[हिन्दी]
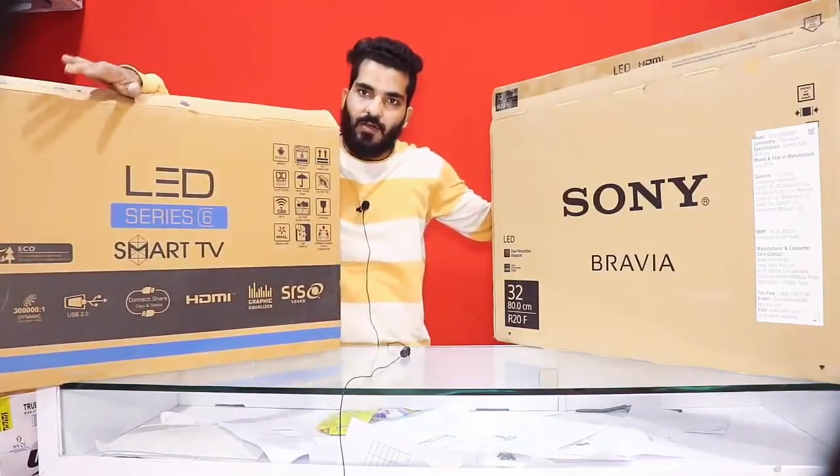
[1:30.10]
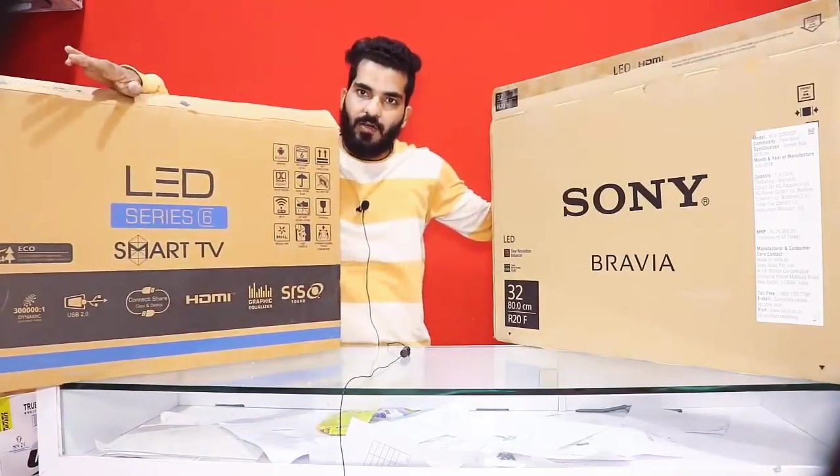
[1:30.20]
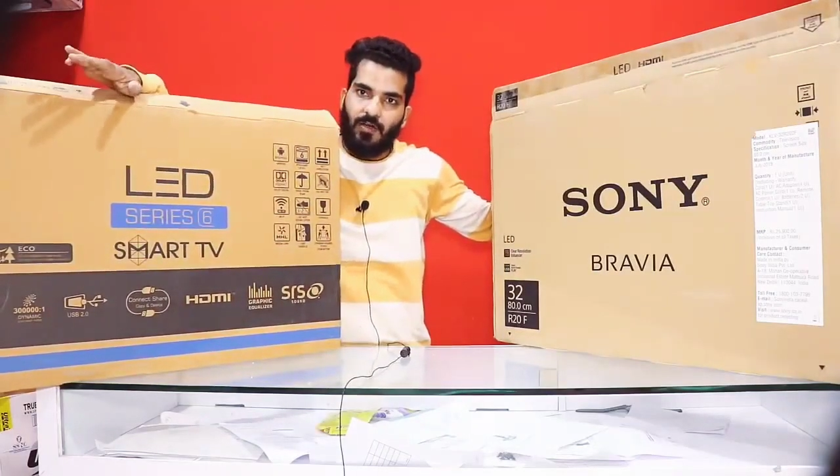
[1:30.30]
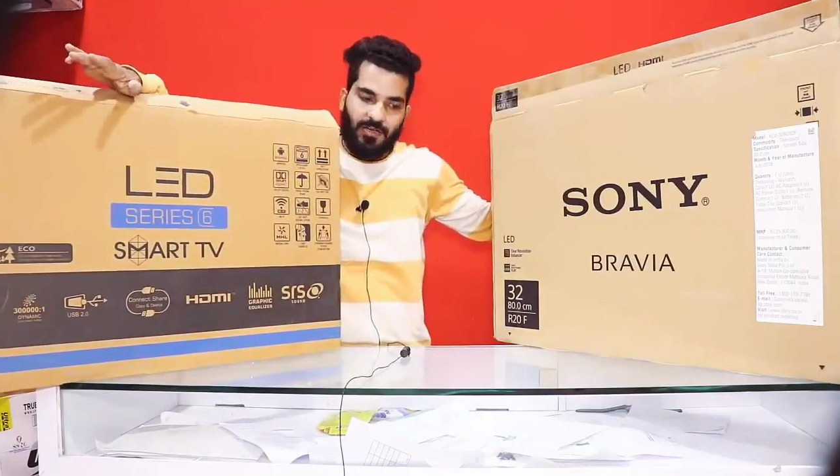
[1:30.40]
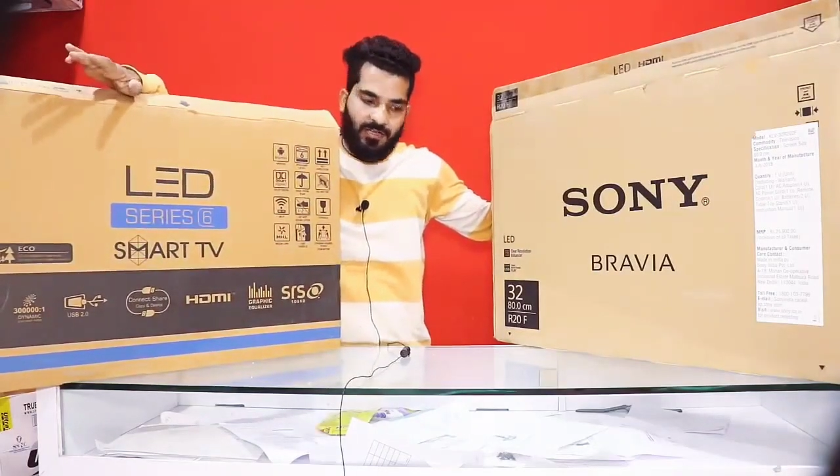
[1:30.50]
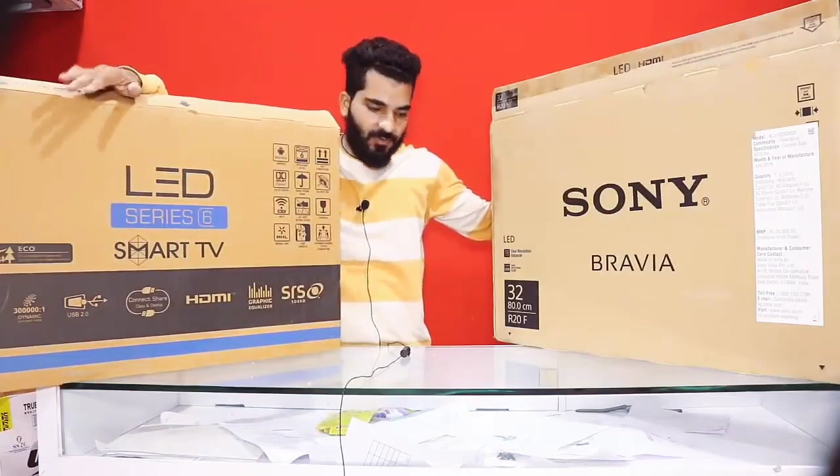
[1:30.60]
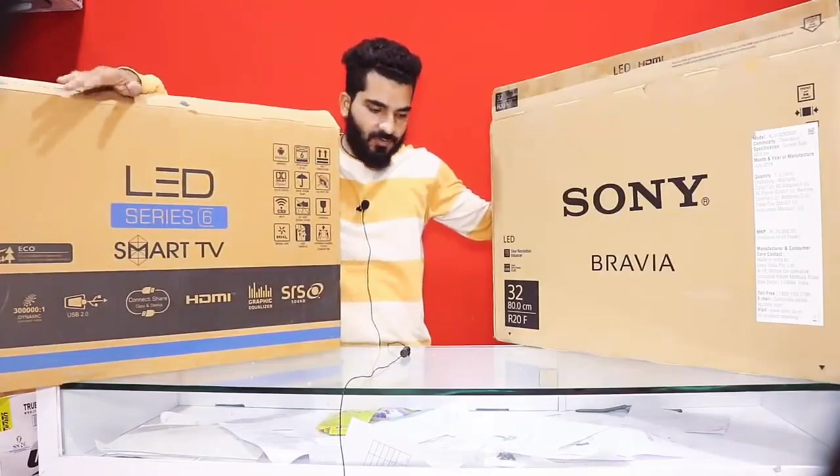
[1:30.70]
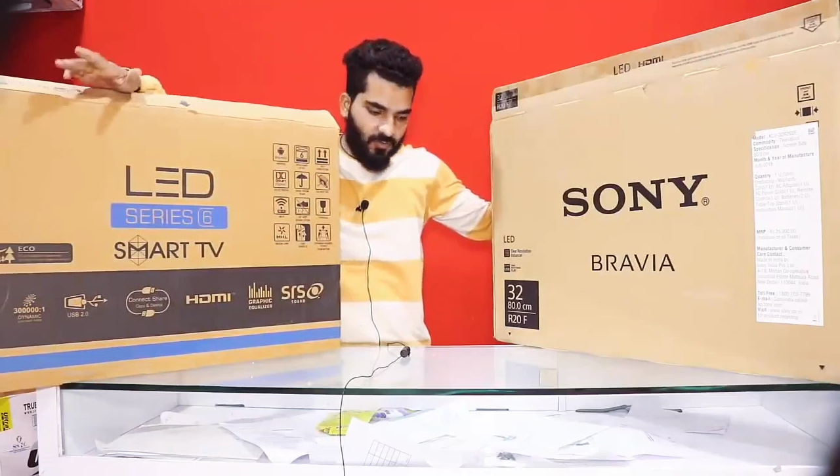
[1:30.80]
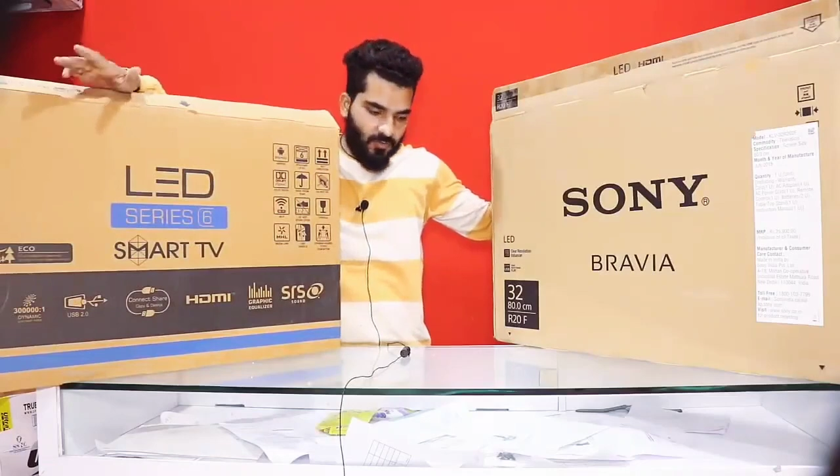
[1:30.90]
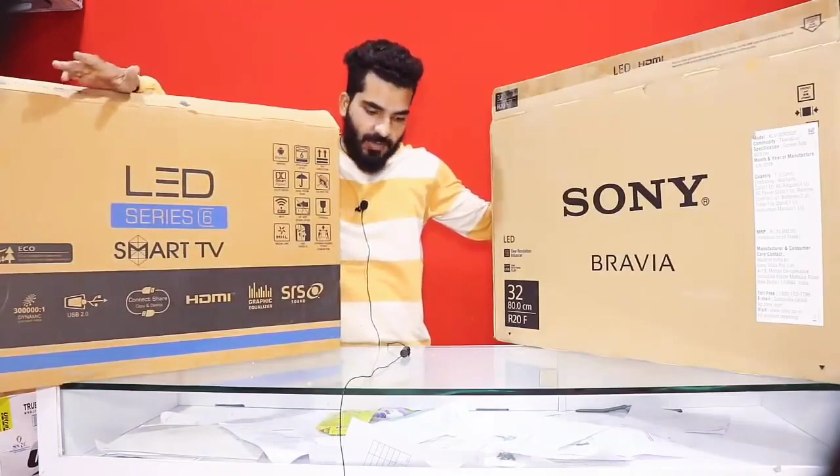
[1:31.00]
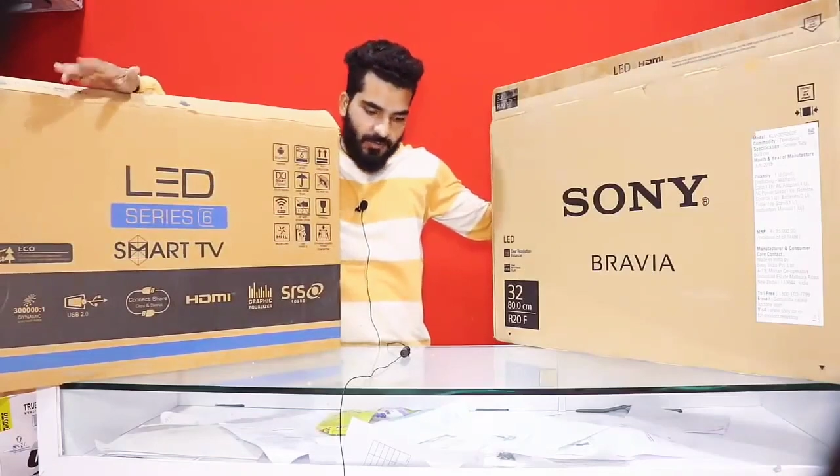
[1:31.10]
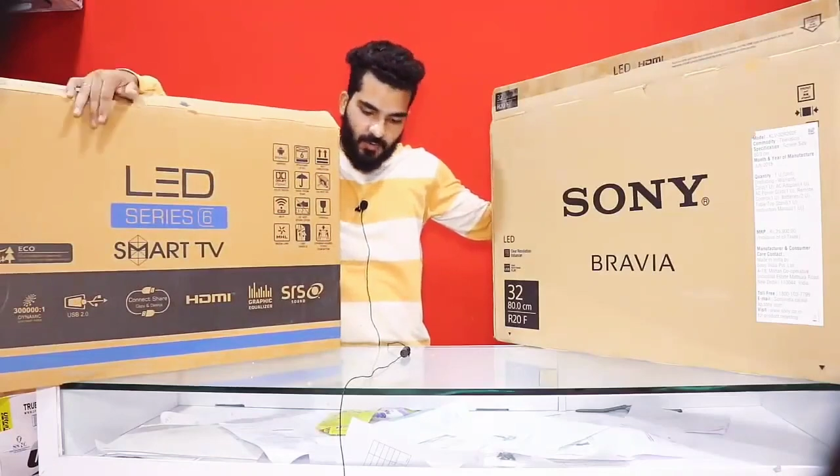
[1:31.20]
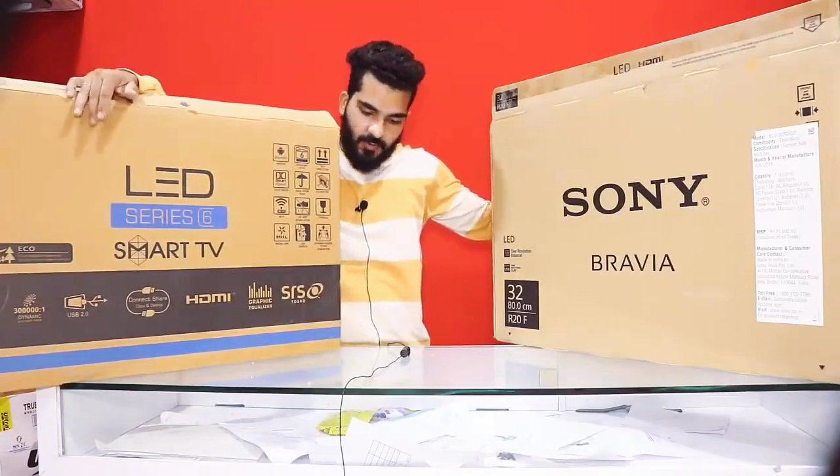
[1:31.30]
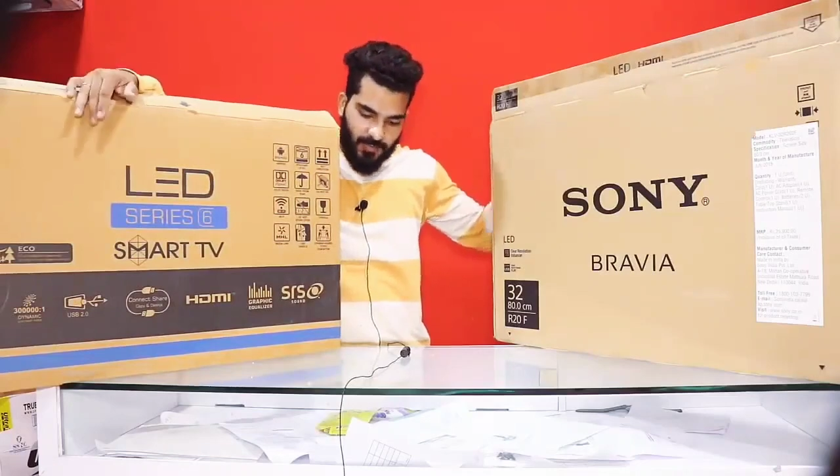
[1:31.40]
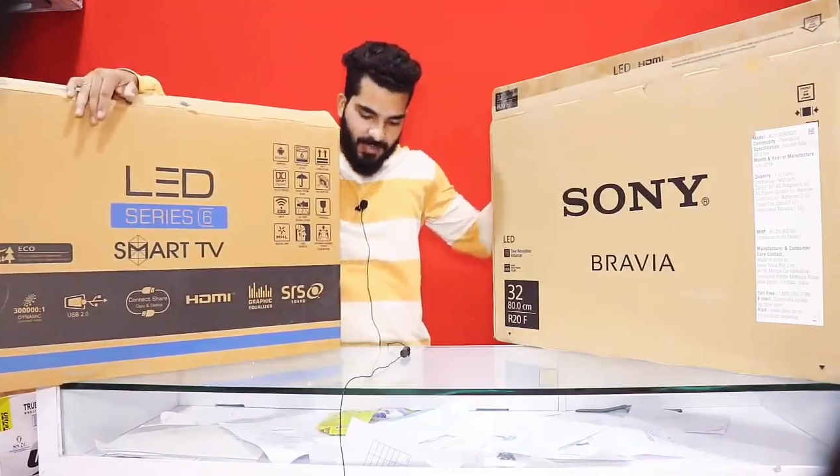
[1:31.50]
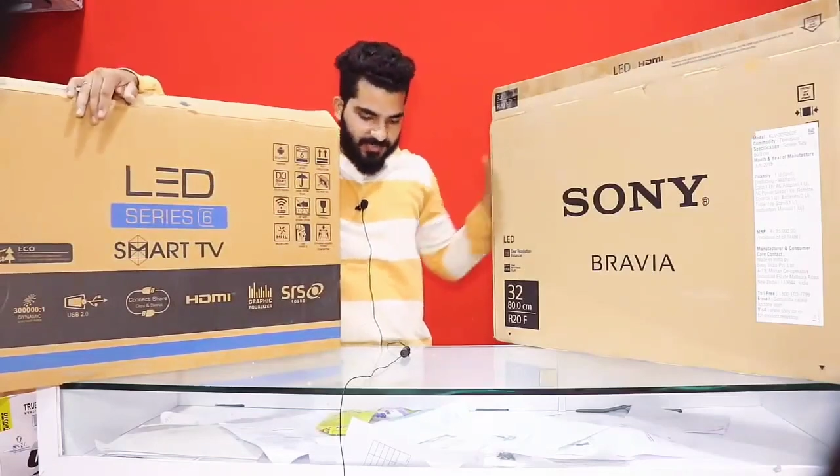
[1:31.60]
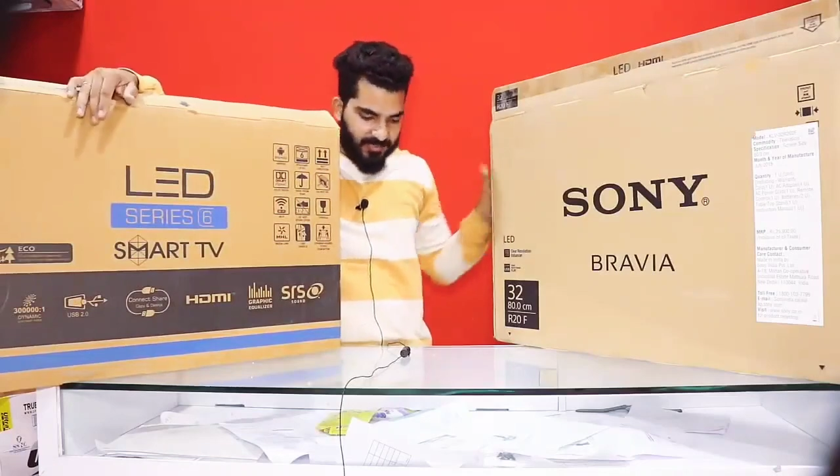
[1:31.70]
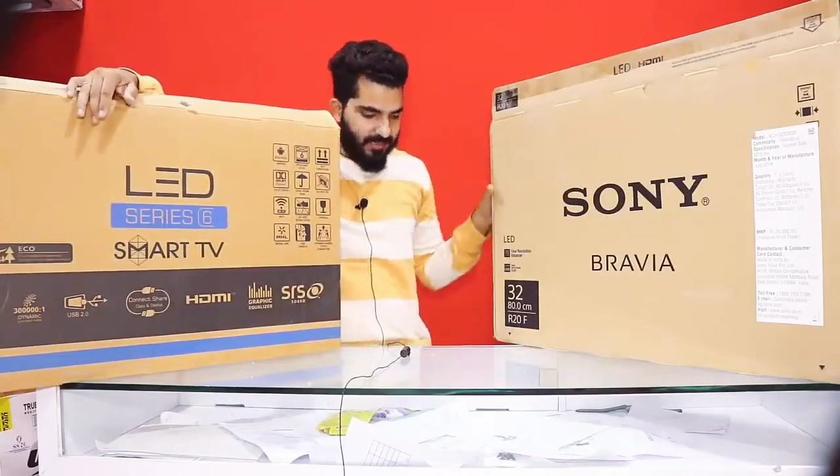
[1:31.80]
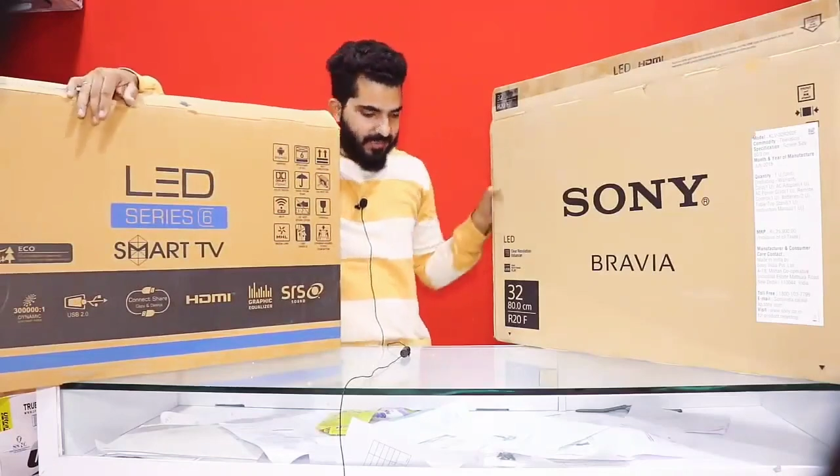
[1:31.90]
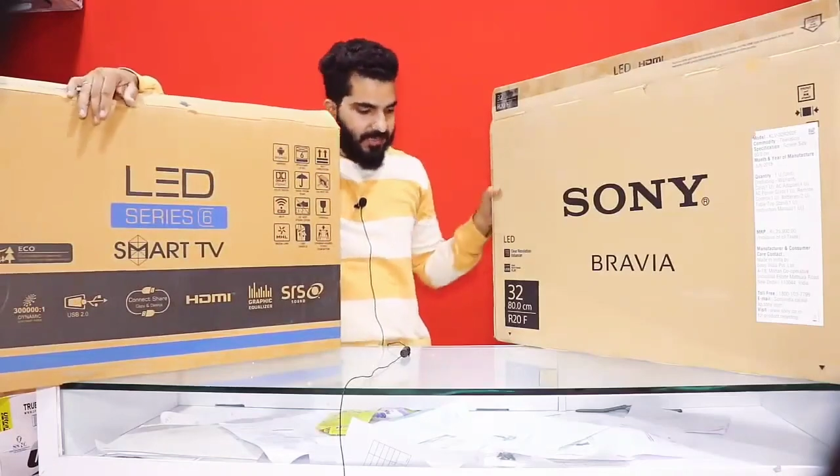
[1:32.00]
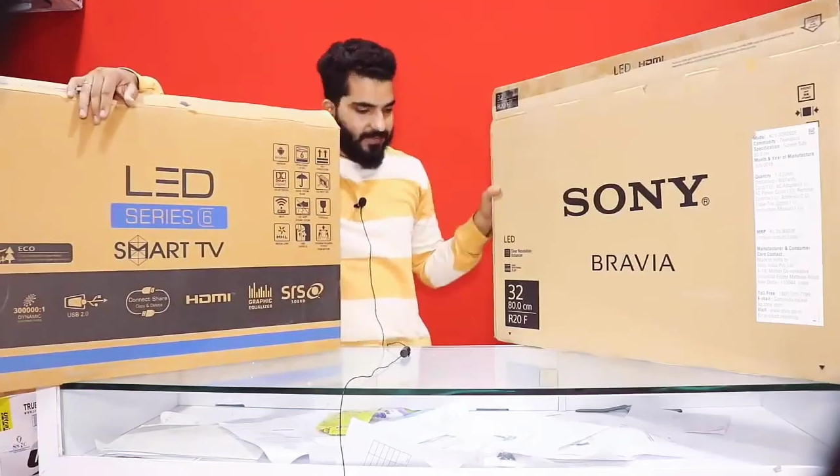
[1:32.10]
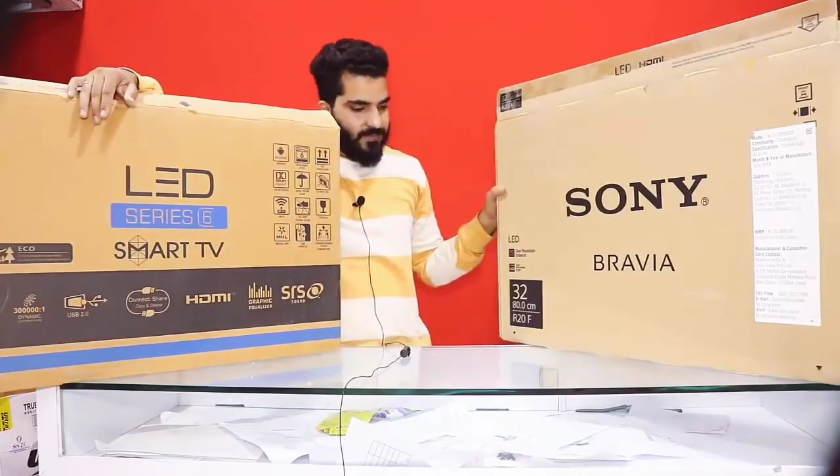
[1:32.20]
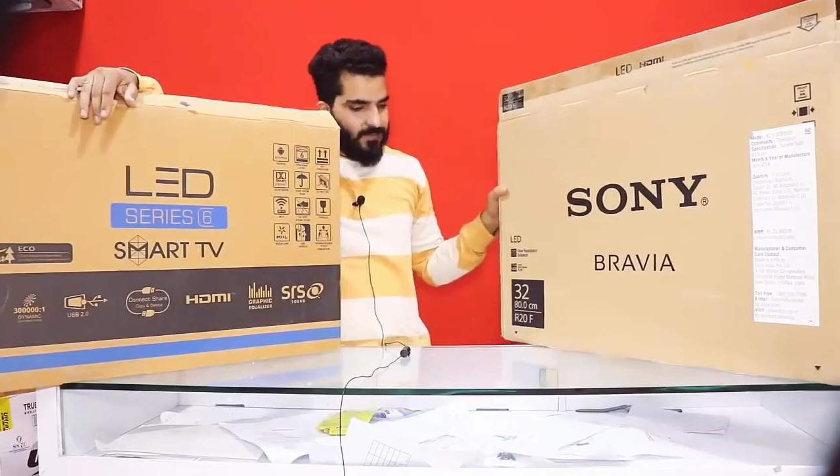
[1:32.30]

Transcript: और उसको आपको बेच देते हैं